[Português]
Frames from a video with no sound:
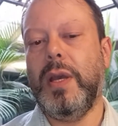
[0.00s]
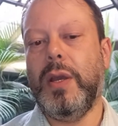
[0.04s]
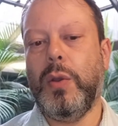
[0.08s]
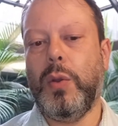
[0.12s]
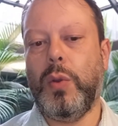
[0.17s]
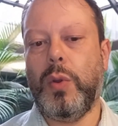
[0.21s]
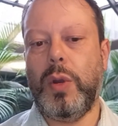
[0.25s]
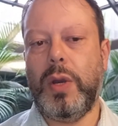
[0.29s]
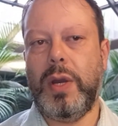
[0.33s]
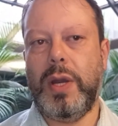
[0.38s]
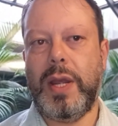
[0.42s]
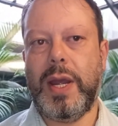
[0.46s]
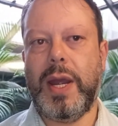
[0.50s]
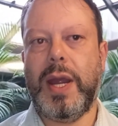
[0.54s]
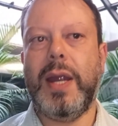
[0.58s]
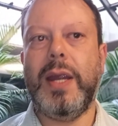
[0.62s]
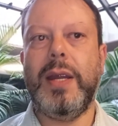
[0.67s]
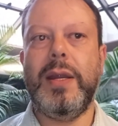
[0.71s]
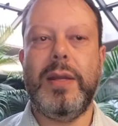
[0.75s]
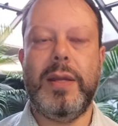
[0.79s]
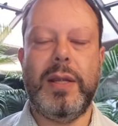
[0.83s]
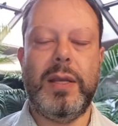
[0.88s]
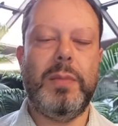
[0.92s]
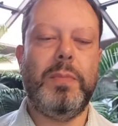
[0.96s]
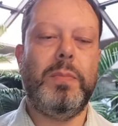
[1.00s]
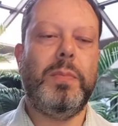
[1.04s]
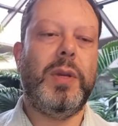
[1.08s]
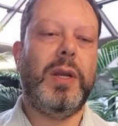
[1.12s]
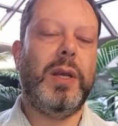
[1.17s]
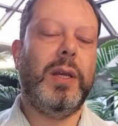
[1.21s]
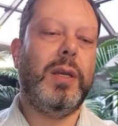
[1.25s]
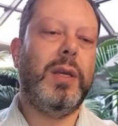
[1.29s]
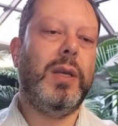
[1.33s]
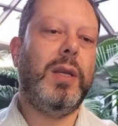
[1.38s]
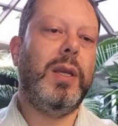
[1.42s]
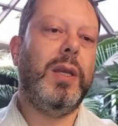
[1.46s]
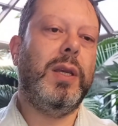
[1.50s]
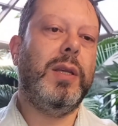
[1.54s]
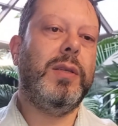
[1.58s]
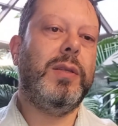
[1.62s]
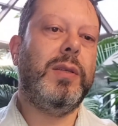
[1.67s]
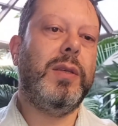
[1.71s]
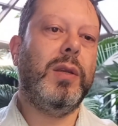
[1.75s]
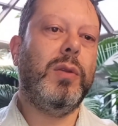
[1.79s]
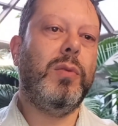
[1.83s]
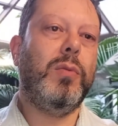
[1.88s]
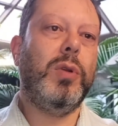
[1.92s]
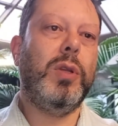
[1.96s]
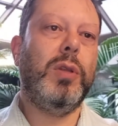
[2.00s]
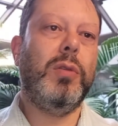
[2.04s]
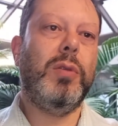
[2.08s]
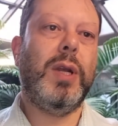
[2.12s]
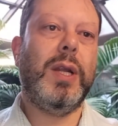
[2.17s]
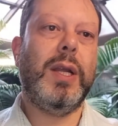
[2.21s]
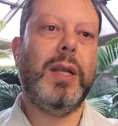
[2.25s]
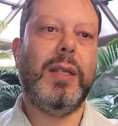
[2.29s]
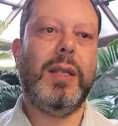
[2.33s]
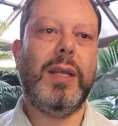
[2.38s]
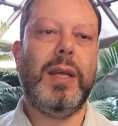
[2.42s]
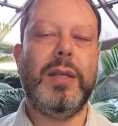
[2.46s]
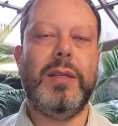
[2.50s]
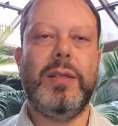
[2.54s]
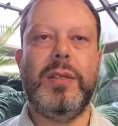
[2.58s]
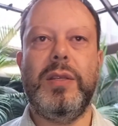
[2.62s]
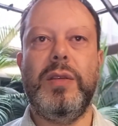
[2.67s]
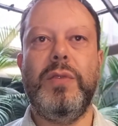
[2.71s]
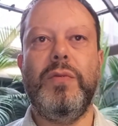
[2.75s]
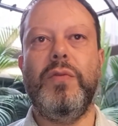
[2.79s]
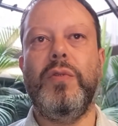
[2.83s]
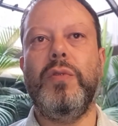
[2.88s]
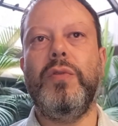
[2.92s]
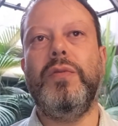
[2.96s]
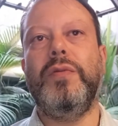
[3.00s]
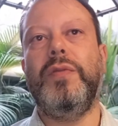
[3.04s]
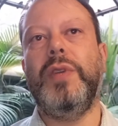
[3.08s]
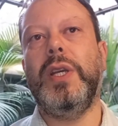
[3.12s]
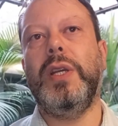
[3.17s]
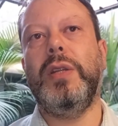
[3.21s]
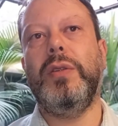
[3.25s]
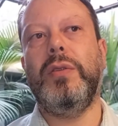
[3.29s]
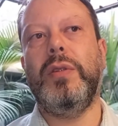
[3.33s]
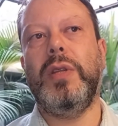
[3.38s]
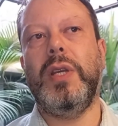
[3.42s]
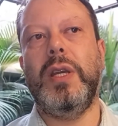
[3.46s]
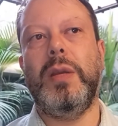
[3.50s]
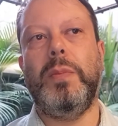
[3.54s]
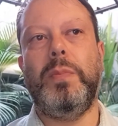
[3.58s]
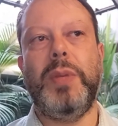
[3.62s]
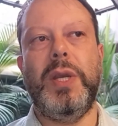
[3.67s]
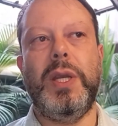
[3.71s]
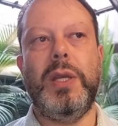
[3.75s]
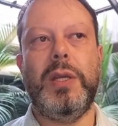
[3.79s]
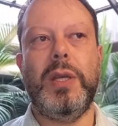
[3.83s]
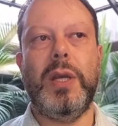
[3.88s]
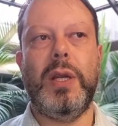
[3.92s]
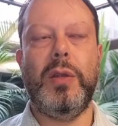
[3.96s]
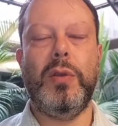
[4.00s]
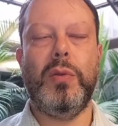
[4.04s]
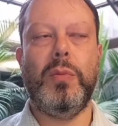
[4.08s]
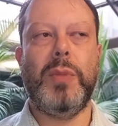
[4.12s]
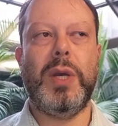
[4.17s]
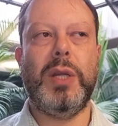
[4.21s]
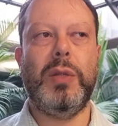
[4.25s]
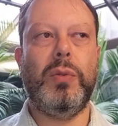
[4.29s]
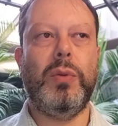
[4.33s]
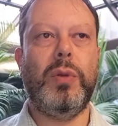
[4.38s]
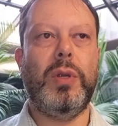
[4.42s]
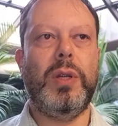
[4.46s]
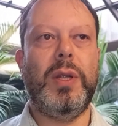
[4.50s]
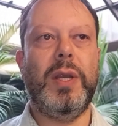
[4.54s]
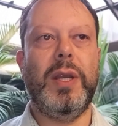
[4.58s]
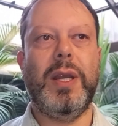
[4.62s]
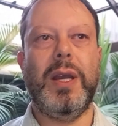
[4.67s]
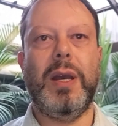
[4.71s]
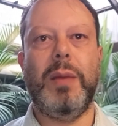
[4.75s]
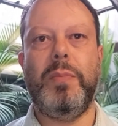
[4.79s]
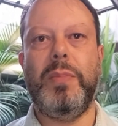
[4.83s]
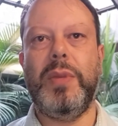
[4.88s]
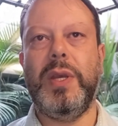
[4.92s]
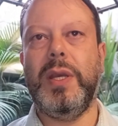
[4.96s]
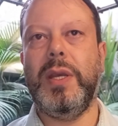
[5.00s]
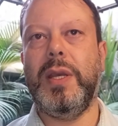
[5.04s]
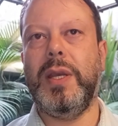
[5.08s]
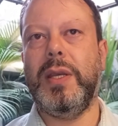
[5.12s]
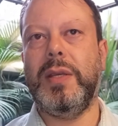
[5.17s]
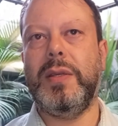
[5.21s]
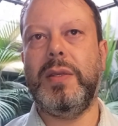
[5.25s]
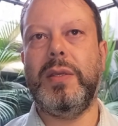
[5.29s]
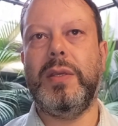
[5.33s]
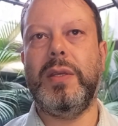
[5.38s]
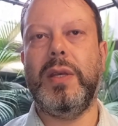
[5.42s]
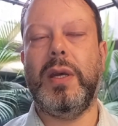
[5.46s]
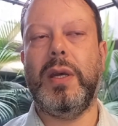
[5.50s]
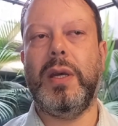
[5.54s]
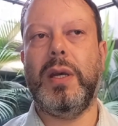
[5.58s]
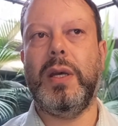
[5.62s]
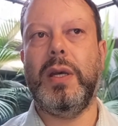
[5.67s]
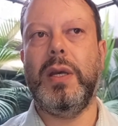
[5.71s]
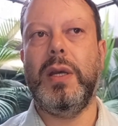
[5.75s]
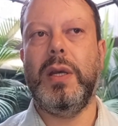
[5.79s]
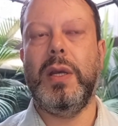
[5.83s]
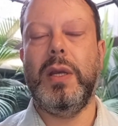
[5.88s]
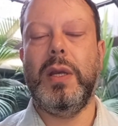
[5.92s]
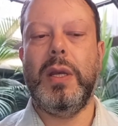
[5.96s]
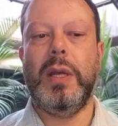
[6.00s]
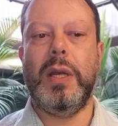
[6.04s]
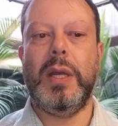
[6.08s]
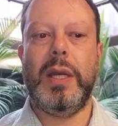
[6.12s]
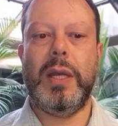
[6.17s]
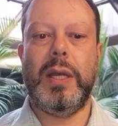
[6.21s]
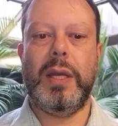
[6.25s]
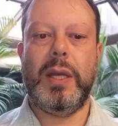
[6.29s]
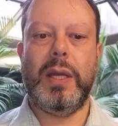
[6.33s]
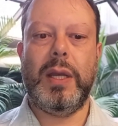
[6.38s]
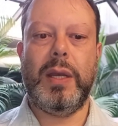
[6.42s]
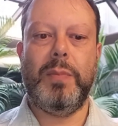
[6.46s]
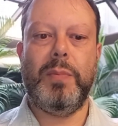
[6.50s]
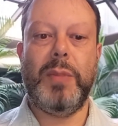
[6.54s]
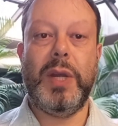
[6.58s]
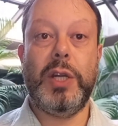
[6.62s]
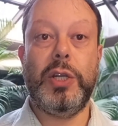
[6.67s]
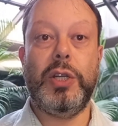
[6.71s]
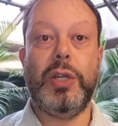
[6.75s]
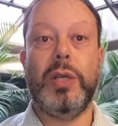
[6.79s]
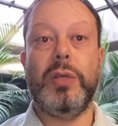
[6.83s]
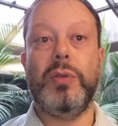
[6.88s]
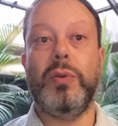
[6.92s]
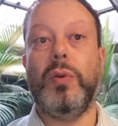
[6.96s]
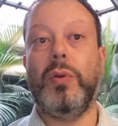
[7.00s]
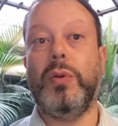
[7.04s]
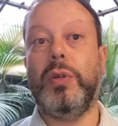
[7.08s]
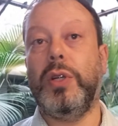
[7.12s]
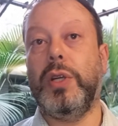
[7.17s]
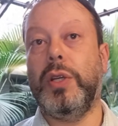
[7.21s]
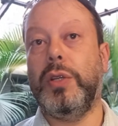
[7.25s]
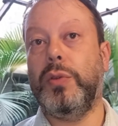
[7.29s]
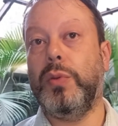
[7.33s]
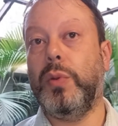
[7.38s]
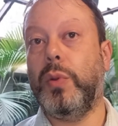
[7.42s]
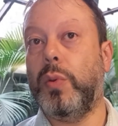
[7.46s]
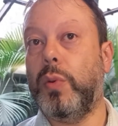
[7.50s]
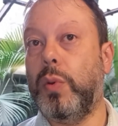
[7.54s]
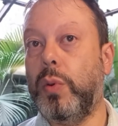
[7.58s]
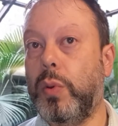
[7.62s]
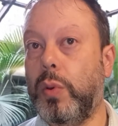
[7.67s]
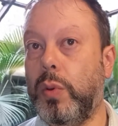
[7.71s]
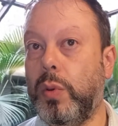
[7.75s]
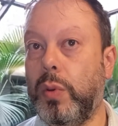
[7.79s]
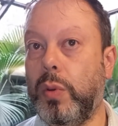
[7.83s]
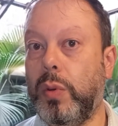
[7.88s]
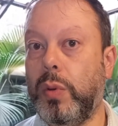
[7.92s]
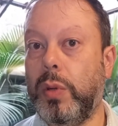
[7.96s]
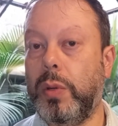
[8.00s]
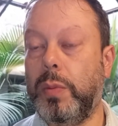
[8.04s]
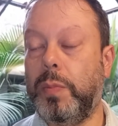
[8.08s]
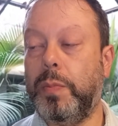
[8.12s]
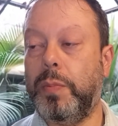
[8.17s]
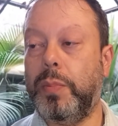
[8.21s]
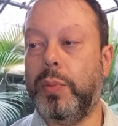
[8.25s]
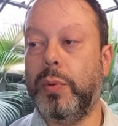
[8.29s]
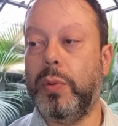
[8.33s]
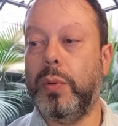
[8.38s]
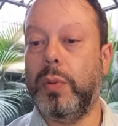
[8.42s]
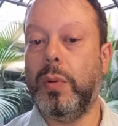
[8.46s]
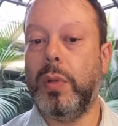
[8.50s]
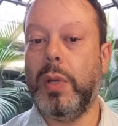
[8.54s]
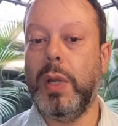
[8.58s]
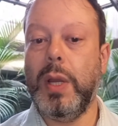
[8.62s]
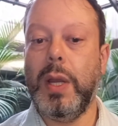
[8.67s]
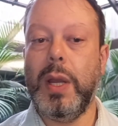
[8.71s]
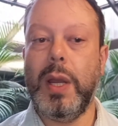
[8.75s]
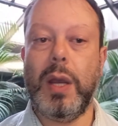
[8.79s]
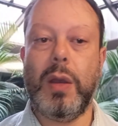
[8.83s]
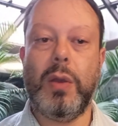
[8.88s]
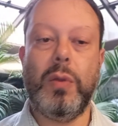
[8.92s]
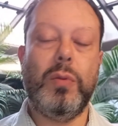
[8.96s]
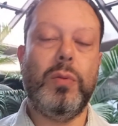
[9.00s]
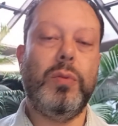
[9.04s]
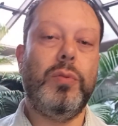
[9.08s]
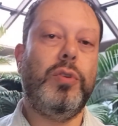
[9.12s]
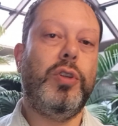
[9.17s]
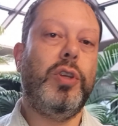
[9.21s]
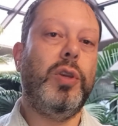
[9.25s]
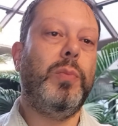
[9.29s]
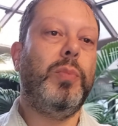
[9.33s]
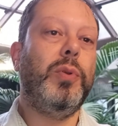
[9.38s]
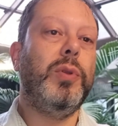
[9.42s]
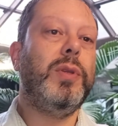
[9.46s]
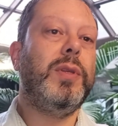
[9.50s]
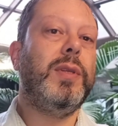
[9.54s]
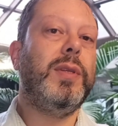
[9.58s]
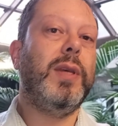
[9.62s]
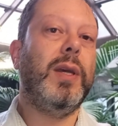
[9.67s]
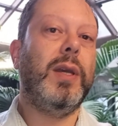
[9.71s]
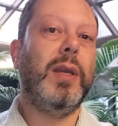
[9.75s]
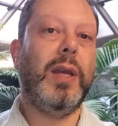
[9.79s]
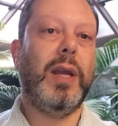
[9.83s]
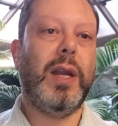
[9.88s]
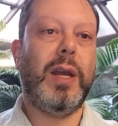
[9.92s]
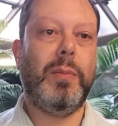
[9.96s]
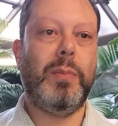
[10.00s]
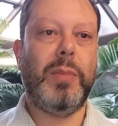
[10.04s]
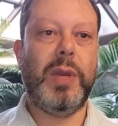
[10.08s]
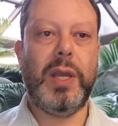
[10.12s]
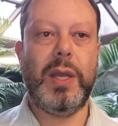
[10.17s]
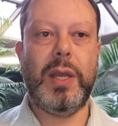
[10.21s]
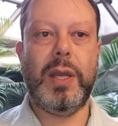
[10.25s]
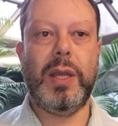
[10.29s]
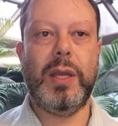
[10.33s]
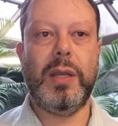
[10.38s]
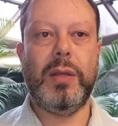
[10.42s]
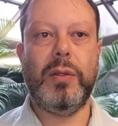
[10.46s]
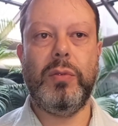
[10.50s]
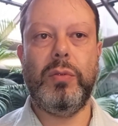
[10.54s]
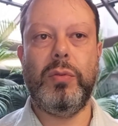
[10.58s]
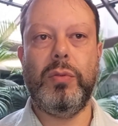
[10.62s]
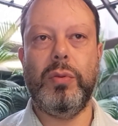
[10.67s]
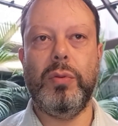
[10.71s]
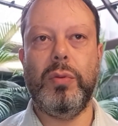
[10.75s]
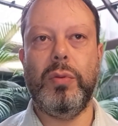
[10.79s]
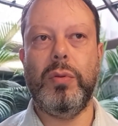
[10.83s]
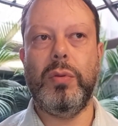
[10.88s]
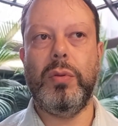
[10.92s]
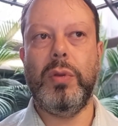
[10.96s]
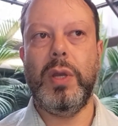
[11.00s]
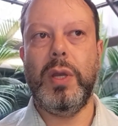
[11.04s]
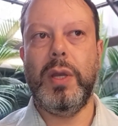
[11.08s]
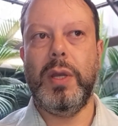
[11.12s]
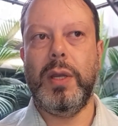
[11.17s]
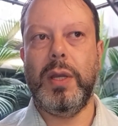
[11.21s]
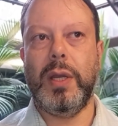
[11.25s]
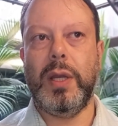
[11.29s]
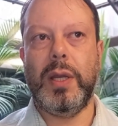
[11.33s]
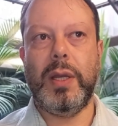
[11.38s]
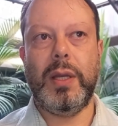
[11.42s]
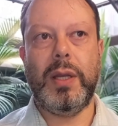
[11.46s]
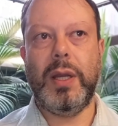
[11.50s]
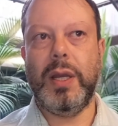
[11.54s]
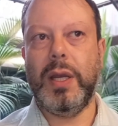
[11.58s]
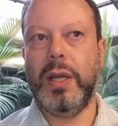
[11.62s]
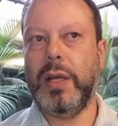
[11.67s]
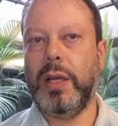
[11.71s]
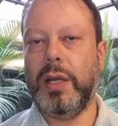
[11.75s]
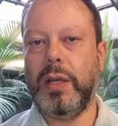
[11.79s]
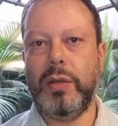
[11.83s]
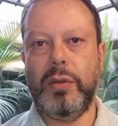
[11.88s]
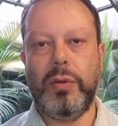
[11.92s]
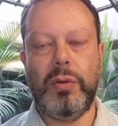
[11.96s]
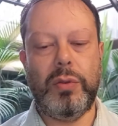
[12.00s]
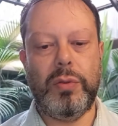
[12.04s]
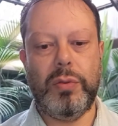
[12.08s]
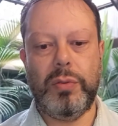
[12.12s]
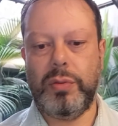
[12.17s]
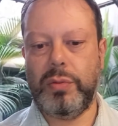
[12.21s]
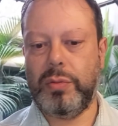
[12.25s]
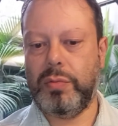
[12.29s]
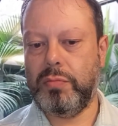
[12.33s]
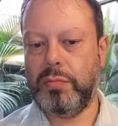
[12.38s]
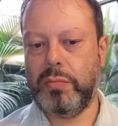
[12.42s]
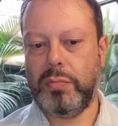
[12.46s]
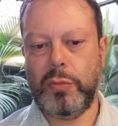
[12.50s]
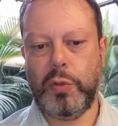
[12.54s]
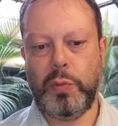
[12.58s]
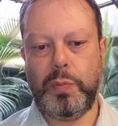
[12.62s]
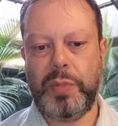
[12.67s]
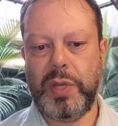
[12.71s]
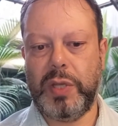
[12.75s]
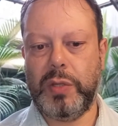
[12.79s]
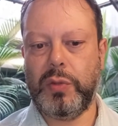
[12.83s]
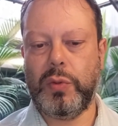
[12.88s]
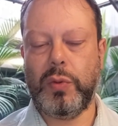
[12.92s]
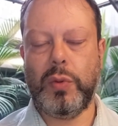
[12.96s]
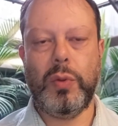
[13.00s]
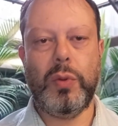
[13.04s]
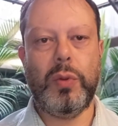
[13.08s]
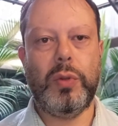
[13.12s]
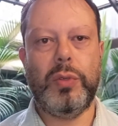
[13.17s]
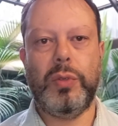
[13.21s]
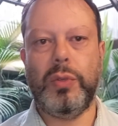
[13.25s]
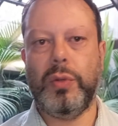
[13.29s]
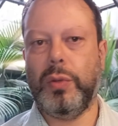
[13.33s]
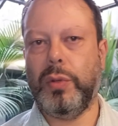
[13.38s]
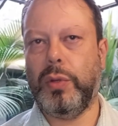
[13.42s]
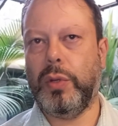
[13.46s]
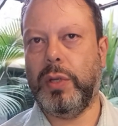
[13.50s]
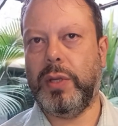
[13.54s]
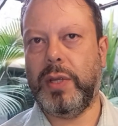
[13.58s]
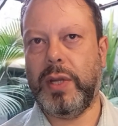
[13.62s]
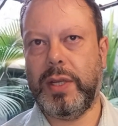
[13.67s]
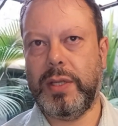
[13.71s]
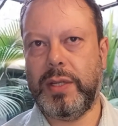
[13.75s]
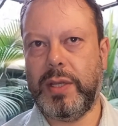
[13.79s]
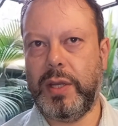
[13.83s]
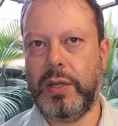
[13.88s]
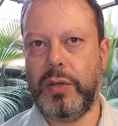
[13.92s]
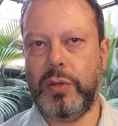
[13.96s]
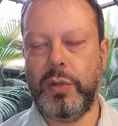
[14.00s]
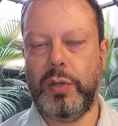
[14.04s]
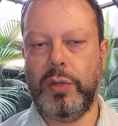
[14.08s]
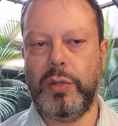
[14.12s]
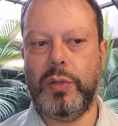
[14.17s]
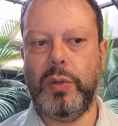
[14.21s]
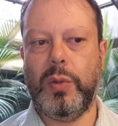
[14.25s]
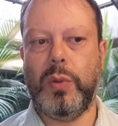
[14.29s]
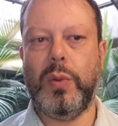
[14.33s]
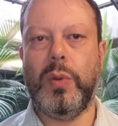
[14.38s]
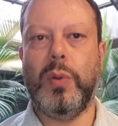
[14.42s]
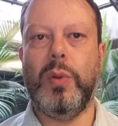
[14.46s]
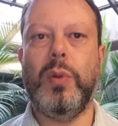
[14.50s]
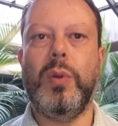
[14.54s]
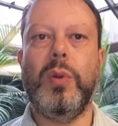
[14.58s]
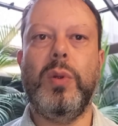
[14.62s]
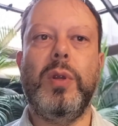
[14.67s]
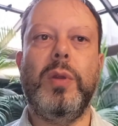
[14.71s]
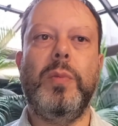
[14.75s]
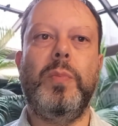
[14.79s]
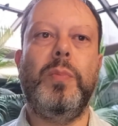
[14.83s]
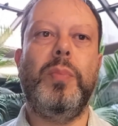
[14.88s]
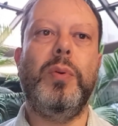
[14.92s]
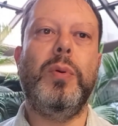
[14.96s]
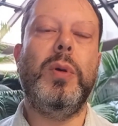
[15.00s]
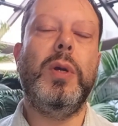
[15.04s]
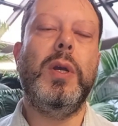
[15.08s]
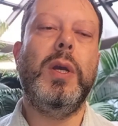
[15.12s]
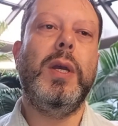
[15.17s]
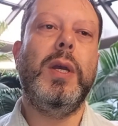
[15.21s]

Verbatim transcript: olhar né, para a criança quando ela está desenvolvendo de repente ali uma dor de cabeça, é, manchas roxas no corpo, algum tipo de sangramento, é, gânglios no pescoço ou em outras regiões do corpo,